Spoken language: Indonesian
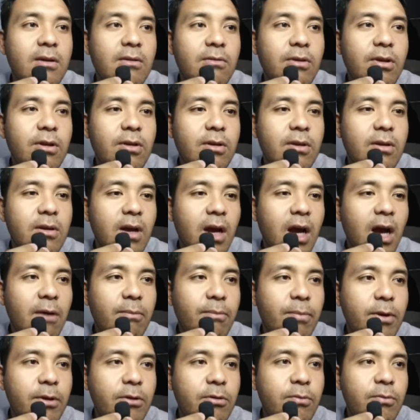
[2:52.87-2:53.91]
Wih
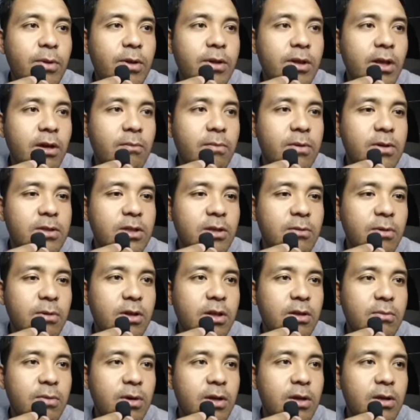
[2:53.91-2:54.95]
apa itu bintang plus
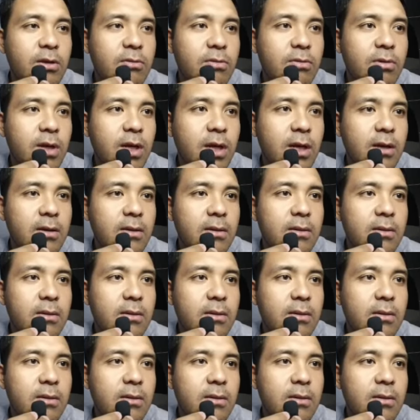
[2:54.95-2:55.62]
tiba-tiba gitu ya?